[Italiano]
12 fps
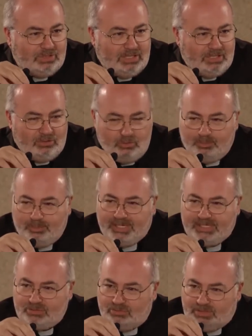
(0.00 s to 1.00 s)
credo
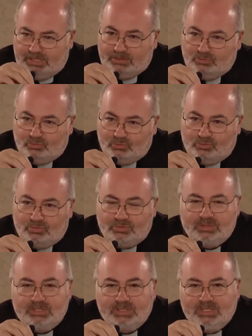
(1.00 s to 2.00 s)
pressoché tutto
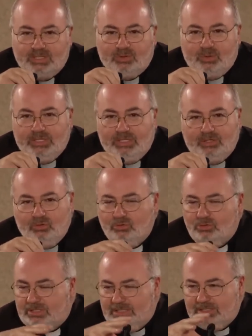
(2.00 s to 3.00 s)
quindi
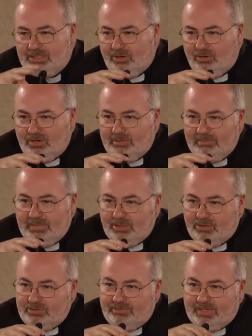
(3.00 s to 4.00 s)
non tenterò
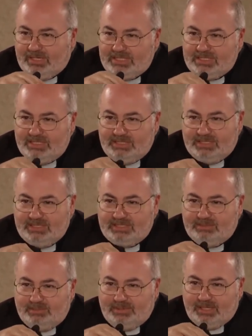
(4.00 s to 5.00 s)
nemmeno di fare
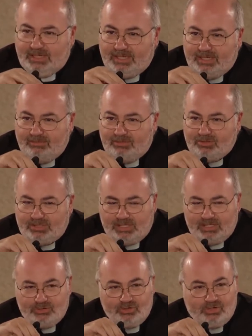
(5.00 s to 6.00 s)
sintesi per la
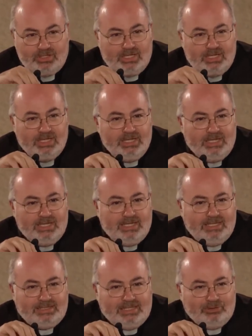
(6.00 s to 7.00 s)
vostra gioia
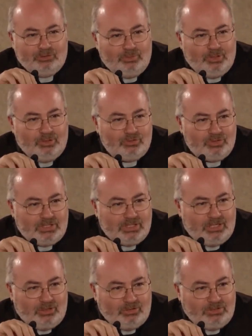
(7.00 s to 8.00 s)
né tantomeno
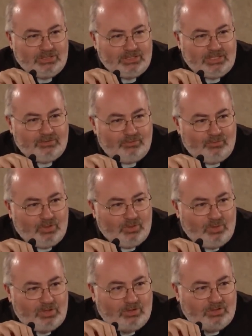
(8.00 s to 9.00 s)
cercherò di tirar fuori
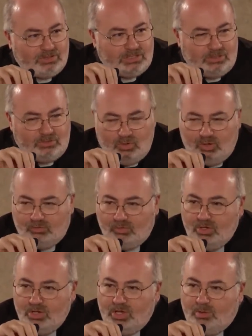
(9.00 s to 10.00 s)
qualcosa di
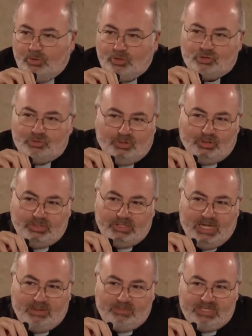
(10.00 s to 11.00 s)
nuovo posso però
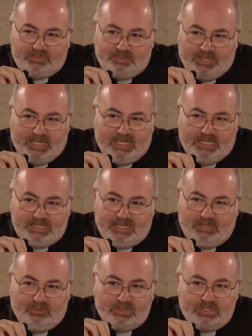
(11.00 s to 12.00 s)
dire la mia
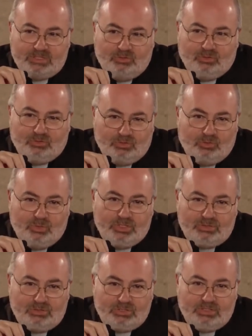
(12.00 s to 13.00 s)
esperienza in un secondo
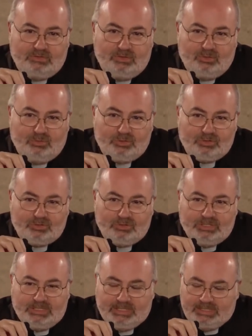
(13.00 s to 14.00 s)
questo sì ve lo posso
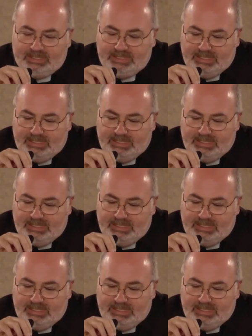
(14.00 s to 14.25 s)
dire